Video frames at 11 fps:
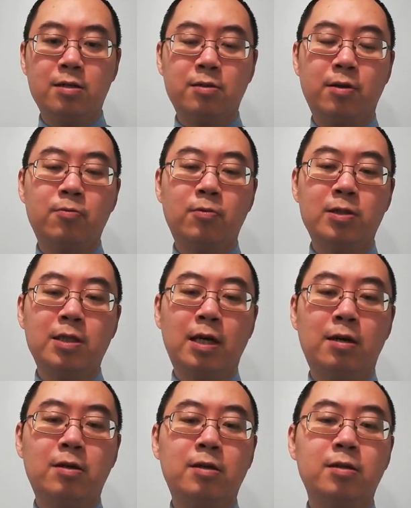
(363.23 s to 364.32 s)
啊，就跟我讲
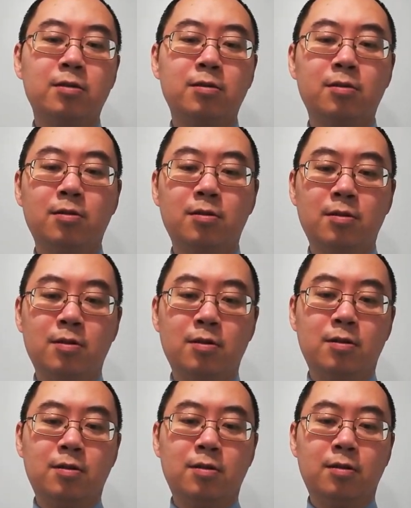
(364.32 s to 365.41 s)
了。
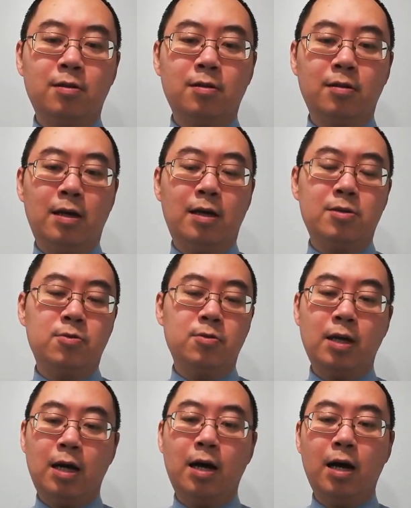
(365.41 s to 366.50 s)
他说
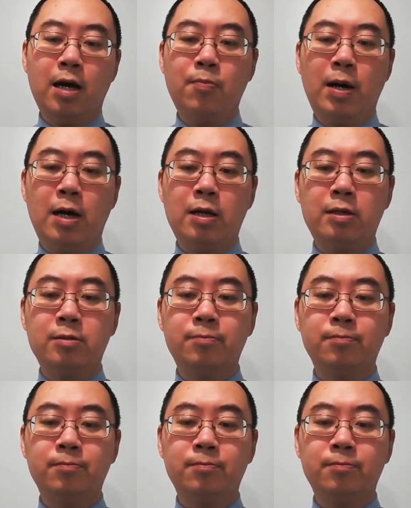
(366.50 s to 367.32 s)
他害怕了。